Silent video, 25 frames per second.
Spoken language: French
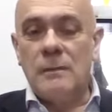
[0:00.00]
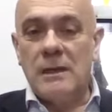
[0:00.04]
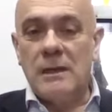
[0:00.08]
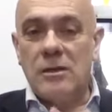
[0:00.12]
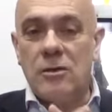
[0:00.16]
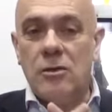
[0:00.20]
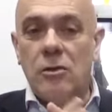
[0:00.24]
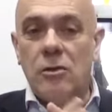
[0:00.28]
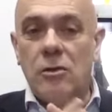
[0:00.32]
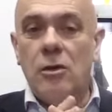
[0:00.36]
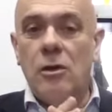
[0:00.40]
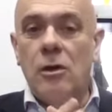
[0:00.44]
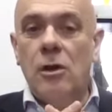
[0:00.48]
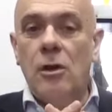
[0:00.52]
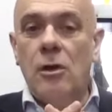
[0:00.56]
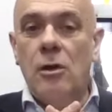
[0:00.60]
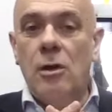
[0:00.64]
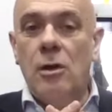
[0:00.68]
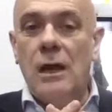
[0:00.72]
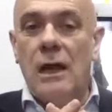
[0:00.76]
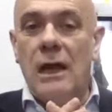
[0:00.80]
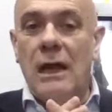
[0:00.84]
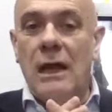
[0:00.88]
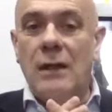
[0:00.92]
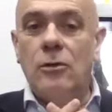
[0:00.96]
Parce que
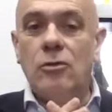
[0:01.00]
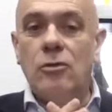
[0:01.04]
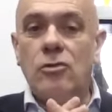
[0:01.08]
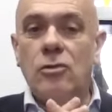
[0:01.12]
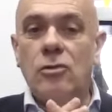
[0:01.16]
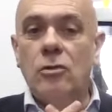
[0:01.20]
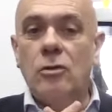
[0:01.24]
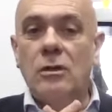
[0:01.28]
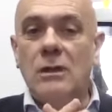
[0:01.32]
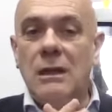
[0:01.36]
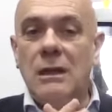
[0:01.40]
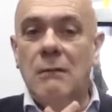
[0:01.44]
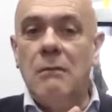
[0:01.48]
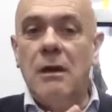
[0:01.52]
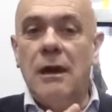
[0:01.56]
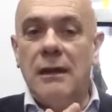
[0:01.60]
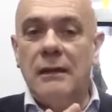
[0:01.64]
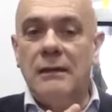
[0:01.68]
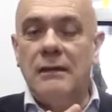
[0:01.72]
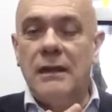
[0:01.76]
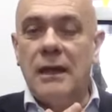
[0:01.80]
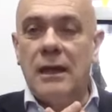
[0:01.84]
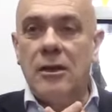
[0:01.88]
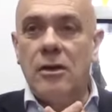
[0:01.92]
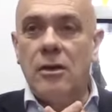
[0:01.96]
la, notion de débat
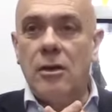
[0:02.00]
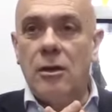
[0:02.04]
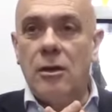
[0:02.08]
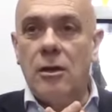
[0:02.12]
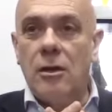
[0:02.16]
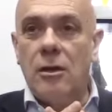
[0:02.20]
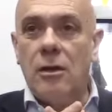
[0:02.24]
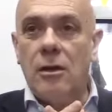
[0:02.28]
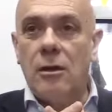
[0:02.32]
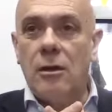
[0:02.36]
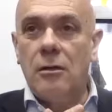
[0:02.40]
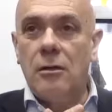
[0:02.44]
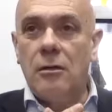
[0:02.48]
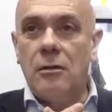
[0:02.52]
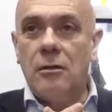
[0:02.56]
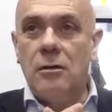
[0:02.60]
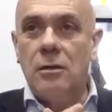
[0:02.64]
intérieur,